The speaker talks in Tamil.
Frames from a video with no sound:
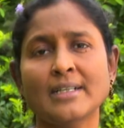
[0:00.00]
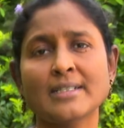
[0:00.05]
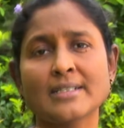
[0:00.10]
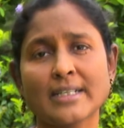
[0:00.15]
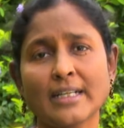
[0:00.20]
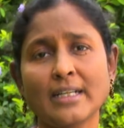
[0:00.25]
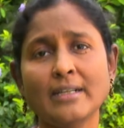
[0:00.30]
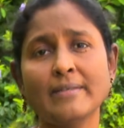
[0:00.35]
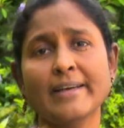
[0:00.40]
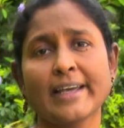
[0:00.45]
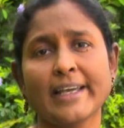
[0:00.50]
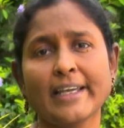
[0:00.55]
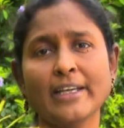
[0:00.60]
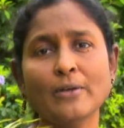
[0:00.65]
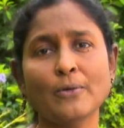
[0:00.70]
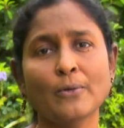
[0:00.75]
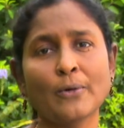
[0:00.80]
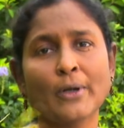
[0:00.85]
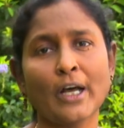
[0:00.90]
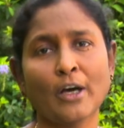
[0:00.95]
சிலுவை
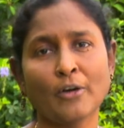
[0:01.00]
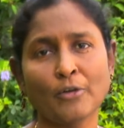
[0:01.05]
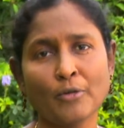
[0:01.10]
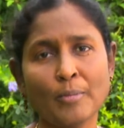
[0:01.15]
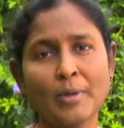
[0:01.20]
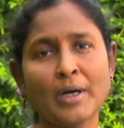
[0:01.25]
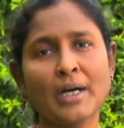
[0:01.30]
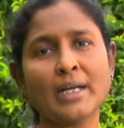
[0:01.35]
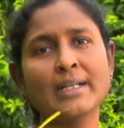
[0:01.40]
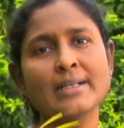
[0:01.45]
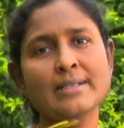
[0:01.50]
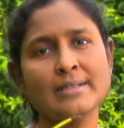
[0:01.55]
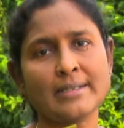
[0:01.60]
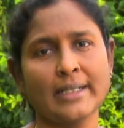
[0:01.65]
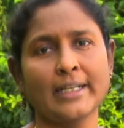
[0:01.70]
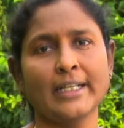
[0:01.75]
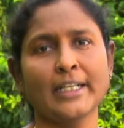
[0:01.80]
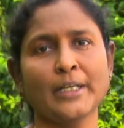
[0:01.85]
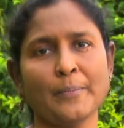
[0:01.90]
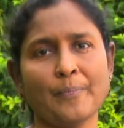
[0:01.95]
ஒரு அவமான
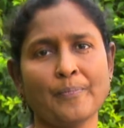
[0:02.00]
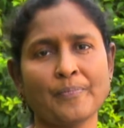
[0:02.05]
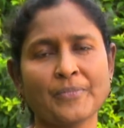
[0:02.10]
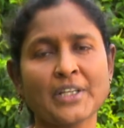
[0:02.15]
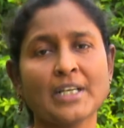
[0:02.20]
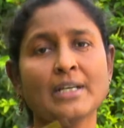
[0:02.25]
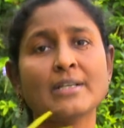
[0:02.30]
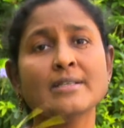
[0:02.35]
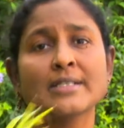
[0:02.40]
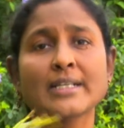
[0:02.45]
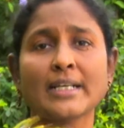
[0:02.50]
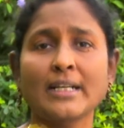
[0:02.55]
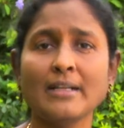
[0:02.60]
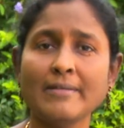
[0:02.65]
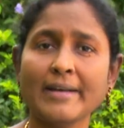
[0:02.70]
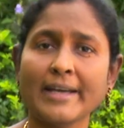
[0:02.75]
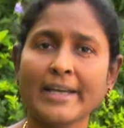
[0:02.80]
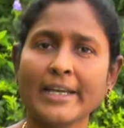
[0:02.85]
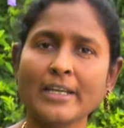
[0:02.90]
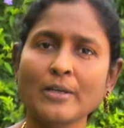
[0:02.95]
சின்னம்
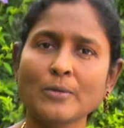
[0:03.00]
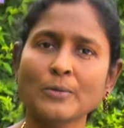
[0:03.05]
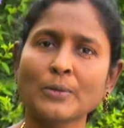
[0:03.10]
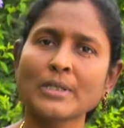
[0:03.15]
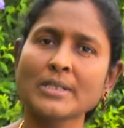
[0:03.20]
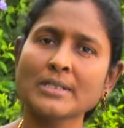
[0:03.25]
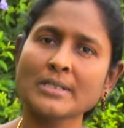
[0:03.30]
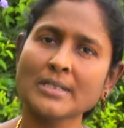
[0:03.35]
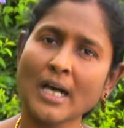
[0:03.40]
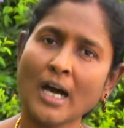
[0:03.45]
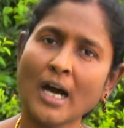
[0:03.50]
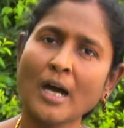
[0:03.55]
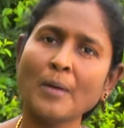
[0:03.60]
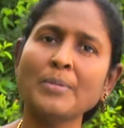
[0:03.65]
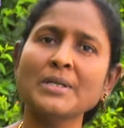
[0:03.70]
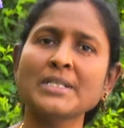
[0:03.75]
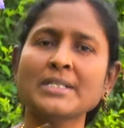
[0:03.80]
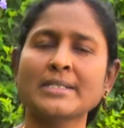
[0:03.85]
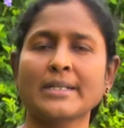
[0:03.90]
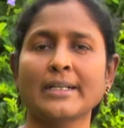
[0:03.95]
சிலுவை ஒரு
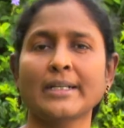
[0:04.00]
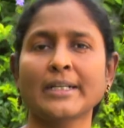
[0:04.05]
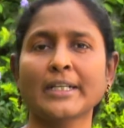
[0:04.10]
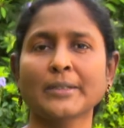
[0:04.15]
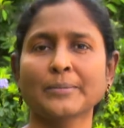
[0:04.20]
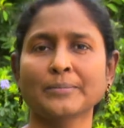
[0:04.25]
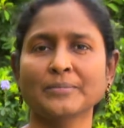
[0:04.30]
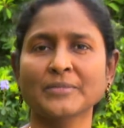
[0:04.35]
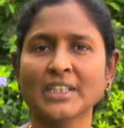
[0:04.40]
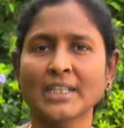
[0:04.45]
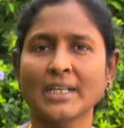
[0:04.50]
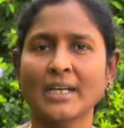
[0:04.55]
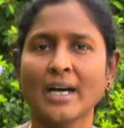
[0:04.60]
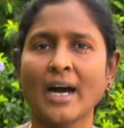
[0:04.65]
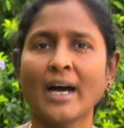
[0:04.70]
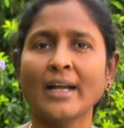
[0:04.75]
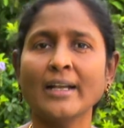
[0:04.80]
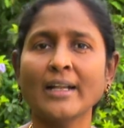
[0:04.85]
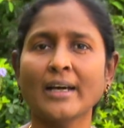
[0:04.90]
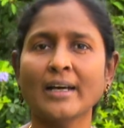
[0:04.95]
சாப சின்னம்
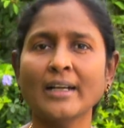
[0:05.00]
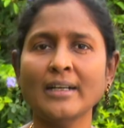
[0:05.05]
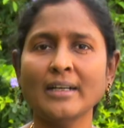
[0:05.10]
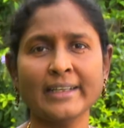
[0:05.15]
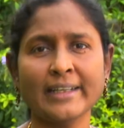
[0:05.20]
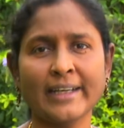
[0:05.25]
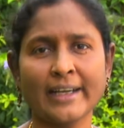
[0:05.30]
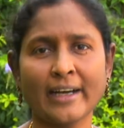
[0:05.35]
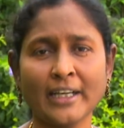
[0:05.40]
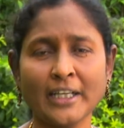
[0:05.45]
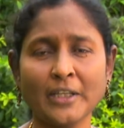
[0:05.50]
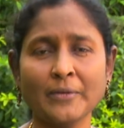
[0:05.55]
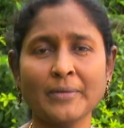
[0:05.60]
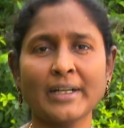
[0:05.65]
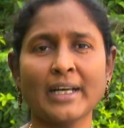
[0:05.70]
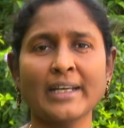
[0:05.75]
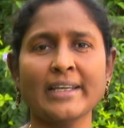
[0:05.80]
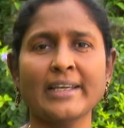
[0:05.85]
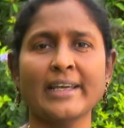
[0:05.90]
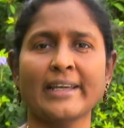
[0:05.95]
ஆனால்
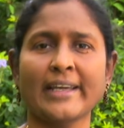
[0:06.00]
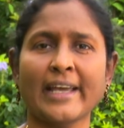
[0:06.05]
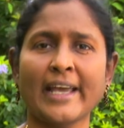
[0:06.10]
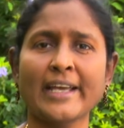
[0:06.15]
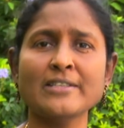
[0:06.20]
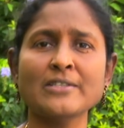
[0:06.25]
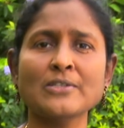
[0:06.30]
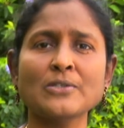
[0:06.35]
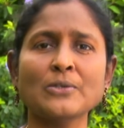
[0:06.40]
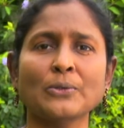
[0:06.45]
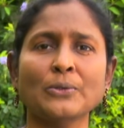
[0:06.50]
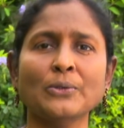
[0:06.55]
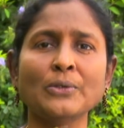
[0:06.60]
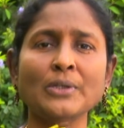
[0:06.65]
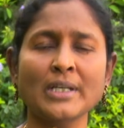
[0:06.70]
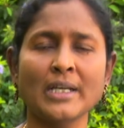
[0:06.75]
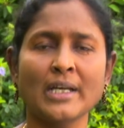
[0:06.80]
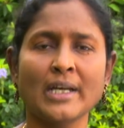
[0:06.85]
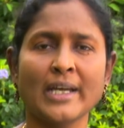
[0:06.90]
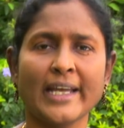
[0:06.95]
ஆண்டவராகிய இயேசு
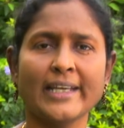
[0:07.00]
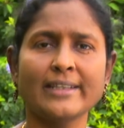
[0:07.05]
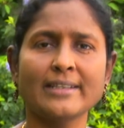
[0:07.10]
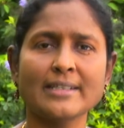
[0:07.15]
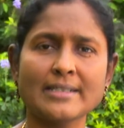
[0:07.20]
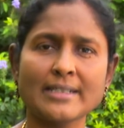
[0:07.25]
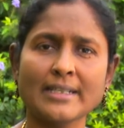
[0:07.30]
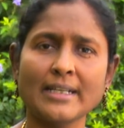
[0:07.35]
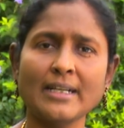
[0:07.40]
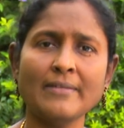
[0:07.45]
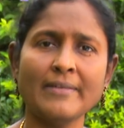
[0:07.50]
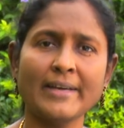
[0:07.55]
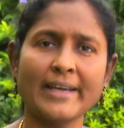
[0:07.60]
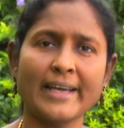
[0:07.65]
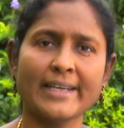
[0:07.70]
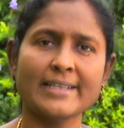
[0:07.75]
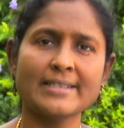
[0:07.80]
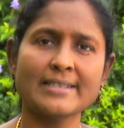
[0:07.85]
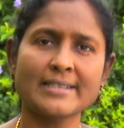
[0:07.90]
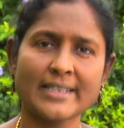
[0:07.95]
இந்த
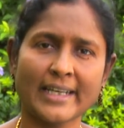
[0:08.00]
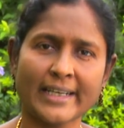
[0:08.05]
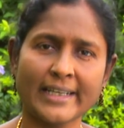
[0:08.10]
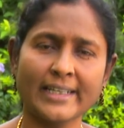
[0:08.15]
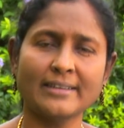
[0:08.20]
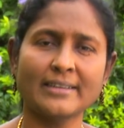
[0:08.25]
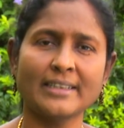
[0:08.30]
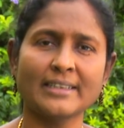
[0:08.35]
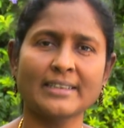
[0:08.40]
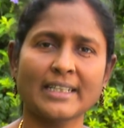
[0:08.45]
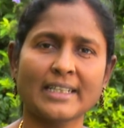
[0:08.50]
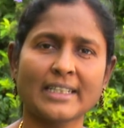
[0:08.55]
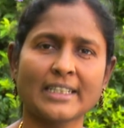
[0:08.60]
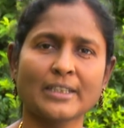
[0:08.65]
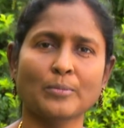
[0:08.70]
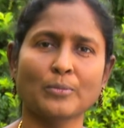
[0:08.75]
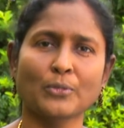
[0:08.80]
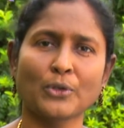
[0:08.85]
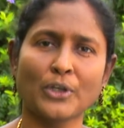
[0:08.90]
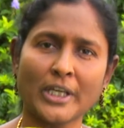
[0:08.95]
சிலுவையை சகித்ததற்கு
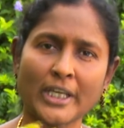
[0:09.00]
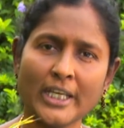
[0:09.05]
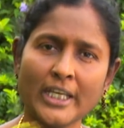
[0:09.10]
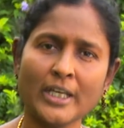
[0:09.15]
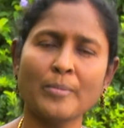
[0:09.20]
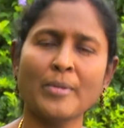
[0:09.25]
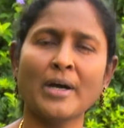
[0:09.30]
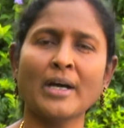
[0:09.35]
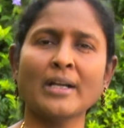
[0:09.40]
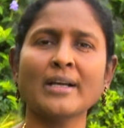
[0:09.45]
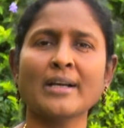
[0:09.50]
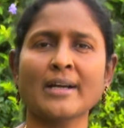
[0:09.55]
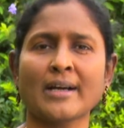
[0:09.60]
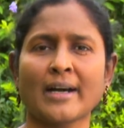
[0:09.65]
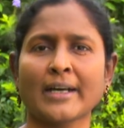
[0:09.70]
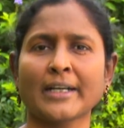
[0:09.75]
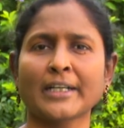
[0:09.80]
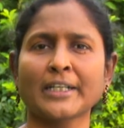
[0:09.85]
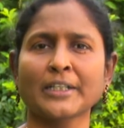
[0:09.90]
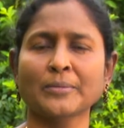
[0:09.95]
முக்கியமான
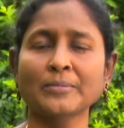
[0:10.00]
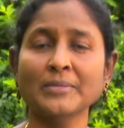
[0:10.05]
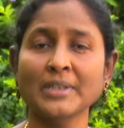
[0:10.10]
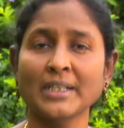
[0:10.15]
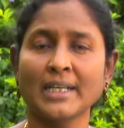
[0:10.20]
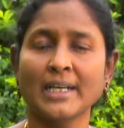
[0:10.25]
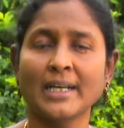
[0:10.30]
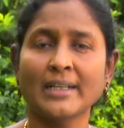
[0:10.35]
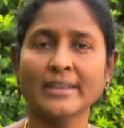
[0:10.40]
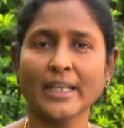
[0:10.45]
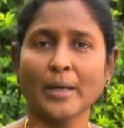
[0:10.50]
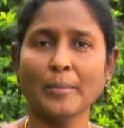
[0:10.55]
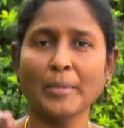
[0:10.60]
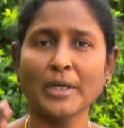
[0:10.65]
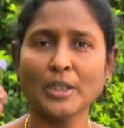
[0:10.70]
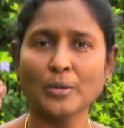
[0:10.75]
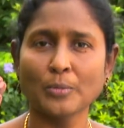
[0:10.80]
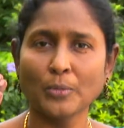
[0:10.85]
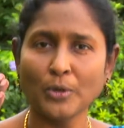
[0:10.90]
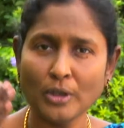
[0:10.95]
காரணம்
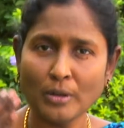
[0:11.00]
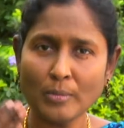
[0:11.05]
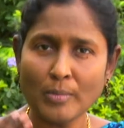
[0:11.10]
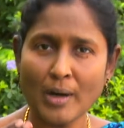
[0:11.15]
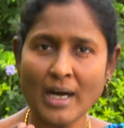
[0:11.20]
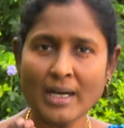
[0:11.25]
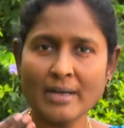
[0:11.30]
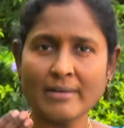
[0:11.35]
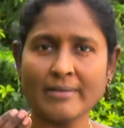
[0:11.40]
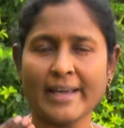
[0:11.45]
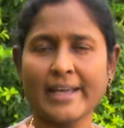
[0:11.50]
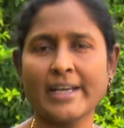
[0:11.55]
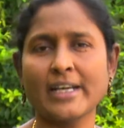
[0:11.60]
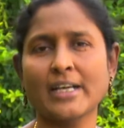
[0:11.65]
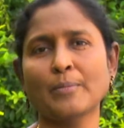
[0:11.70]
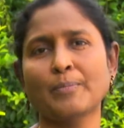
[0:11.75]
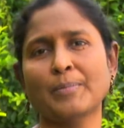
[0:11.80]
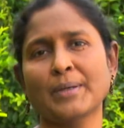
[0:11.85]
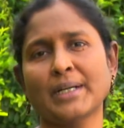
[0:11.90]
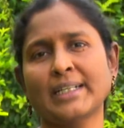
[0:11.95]
தமக்கு முன்பாக
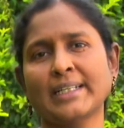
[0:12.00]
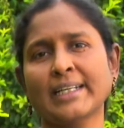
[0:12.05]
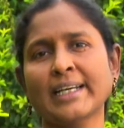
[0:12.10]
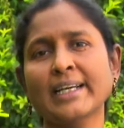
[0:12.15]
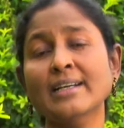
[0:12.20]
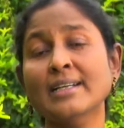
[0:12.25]
வைக்கப்பட்ட